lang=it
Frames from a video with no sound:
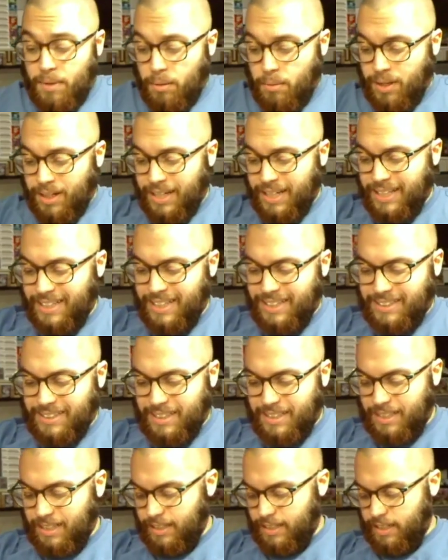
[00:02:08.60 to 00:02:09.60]
abbiamo anche dei
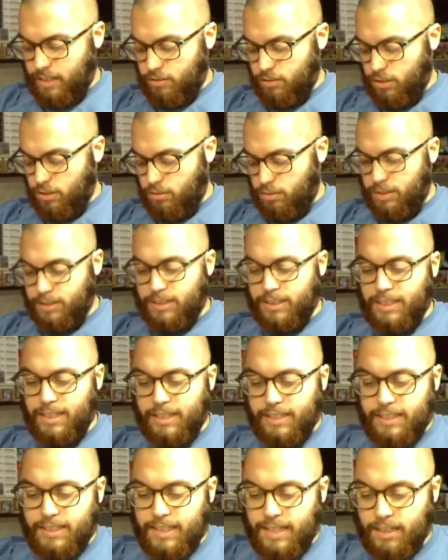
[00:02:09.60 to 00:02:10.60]
segnalini, eccoli qua, i
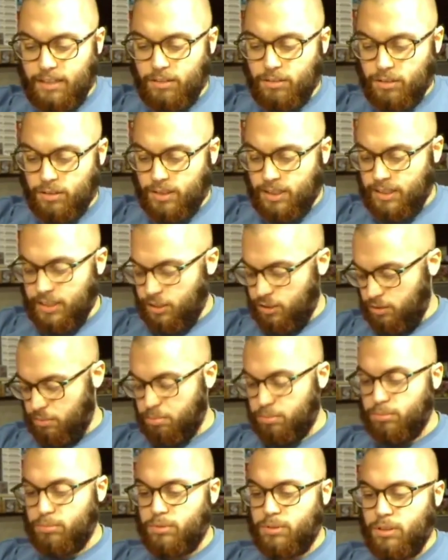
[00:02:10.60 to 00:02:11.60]
segnalini danno da
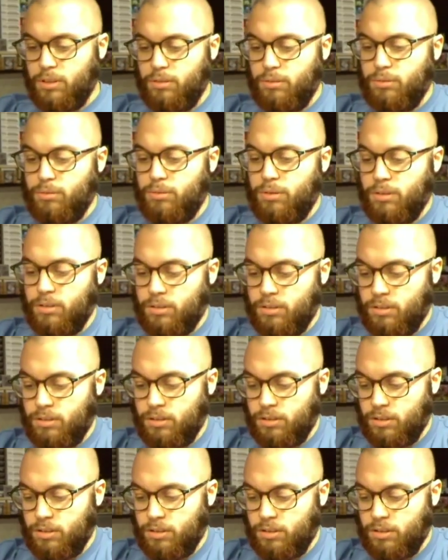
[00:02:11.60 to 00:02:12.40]
10 punti l'uno,